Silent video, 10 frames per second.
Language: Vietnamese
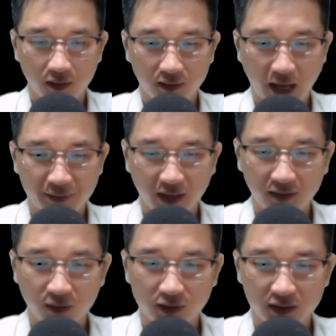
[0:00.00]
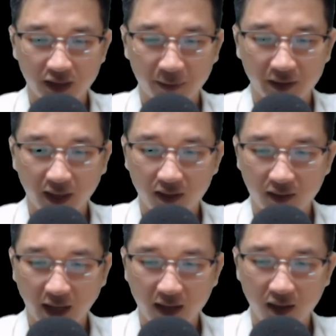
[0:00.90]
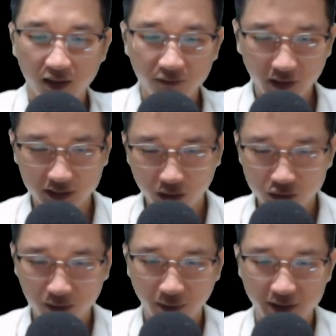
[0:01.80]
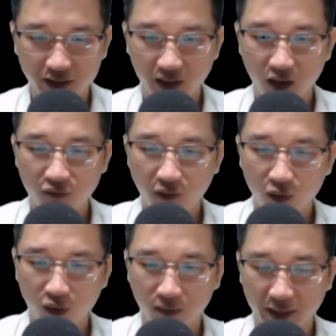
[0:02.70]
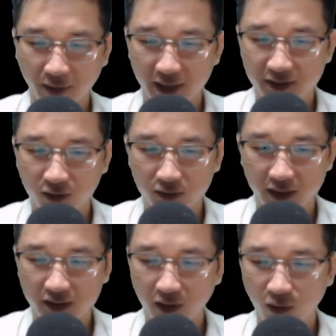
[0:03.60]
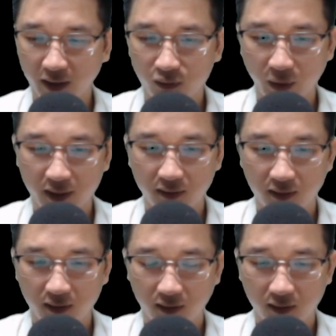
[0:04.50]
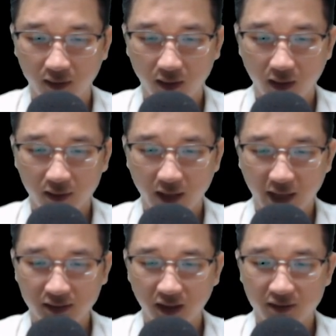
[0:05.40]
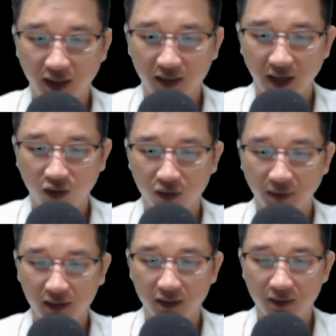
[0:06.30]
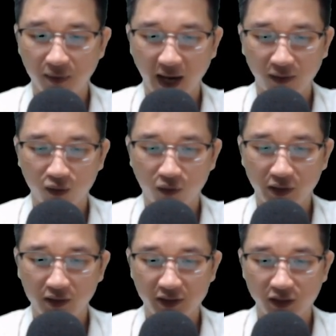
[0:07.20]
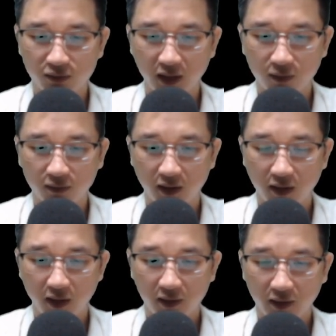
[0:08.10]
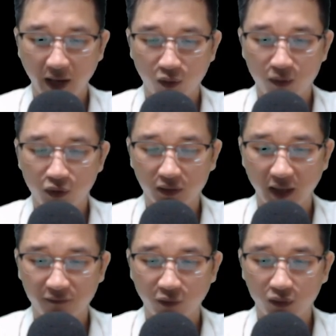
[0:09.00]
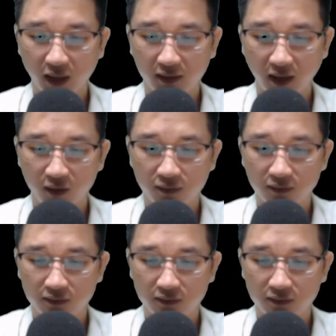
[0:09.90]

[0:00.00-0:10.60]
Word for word: Tàm nhãn tộc được xem là thế lực khá lớn và sử sức mạnh chiến đấu vô cùng mạnh mẽ trong thế giới hoàng tuyền. Đáng sợ nhất là con mắt thứ ba của mỗi người trong tộc đều có một thiền phú thần thông